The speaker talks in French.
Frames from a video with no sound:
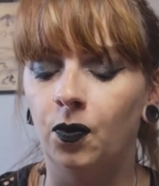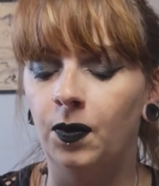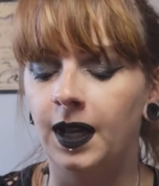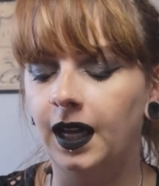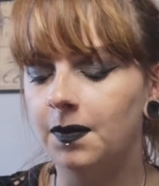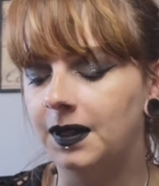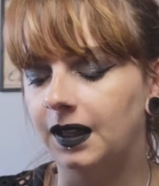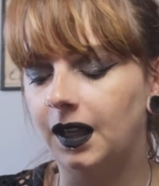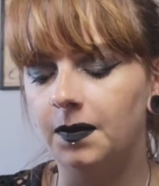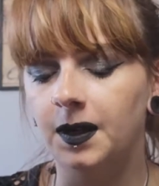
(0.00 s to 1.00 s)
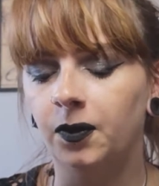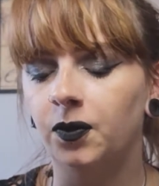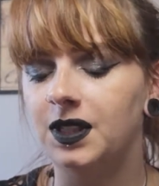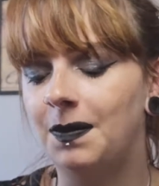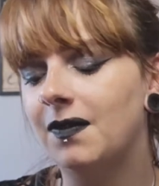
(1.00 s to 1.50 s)
la crème était très bien.
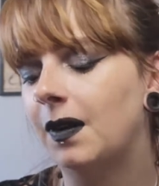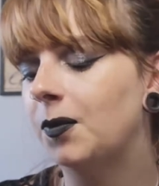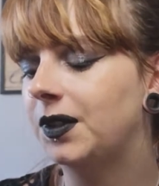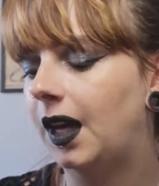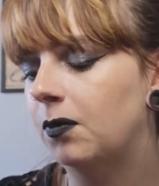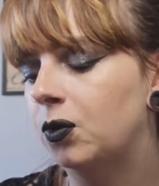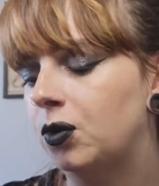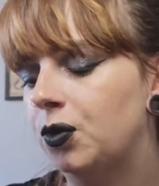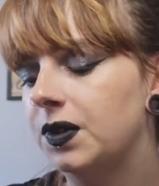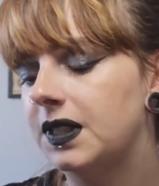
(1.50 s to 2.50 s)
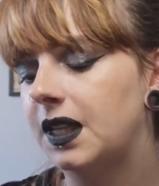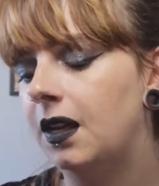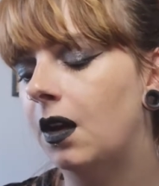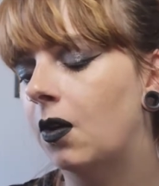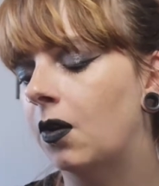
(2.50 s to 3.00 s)
Donc c'est pas vraiment une crème de jour,
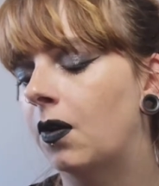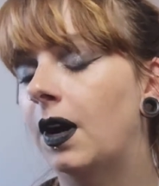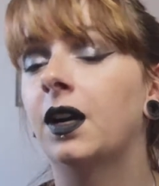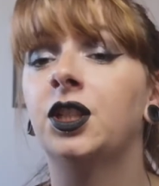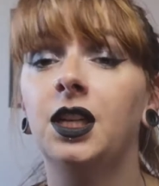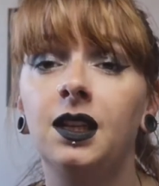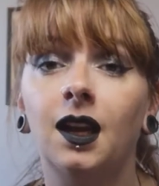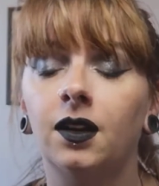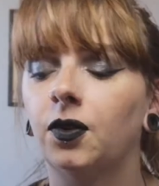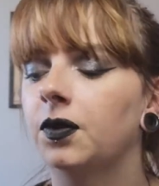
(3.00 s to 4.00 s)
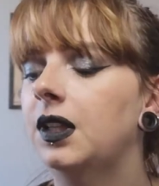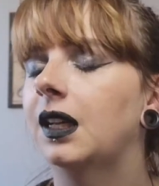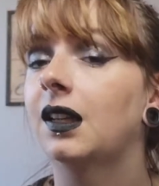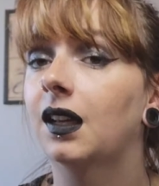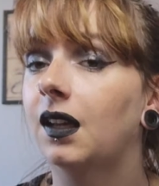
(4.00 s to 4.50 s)
c'est un gel hydratant qui
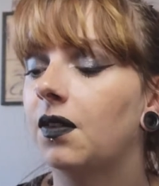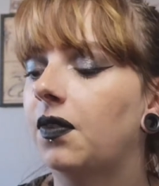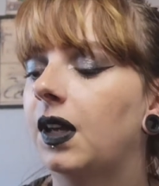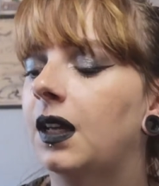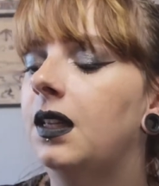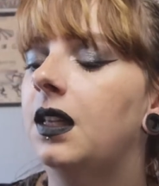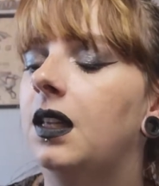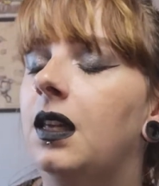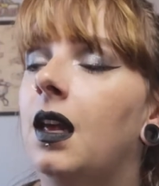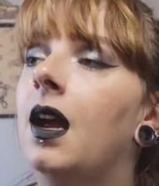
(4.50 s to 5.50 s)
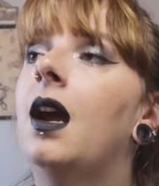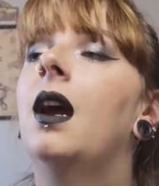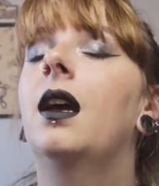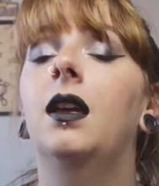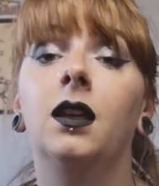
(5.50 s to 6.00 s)
est très très frais,
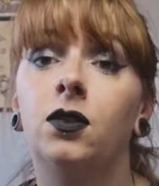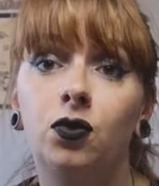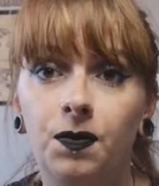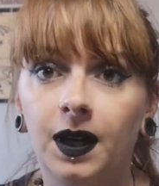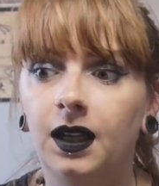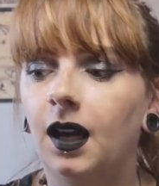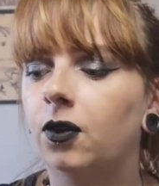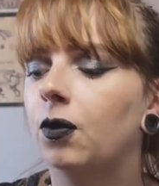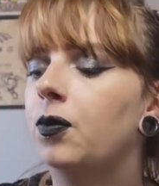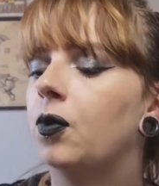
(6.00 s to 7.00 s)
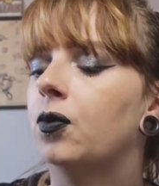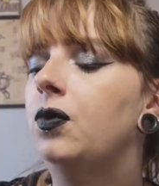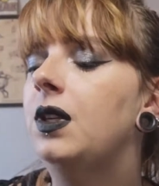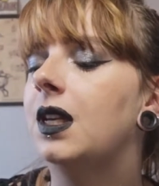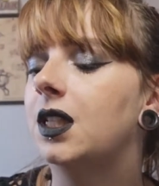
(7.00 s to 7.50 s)
qui est super hydratant pour le
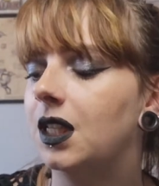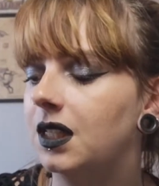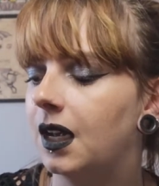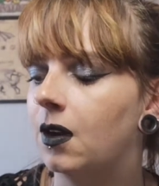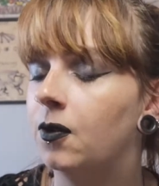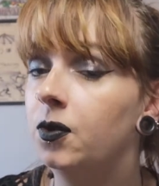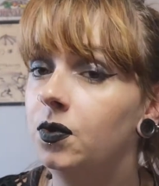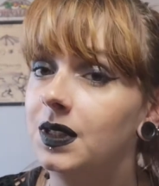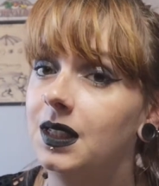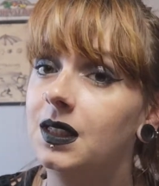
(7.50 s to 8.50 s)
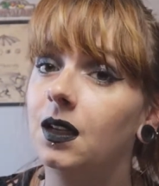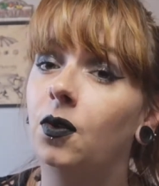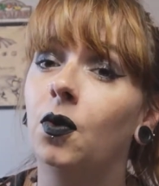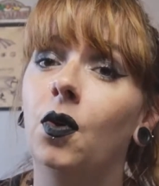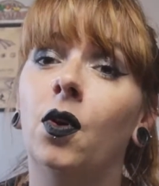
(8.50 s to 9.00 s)
coup, qui est génial. Le souci c'est
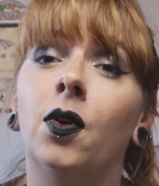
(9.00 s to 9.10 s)
que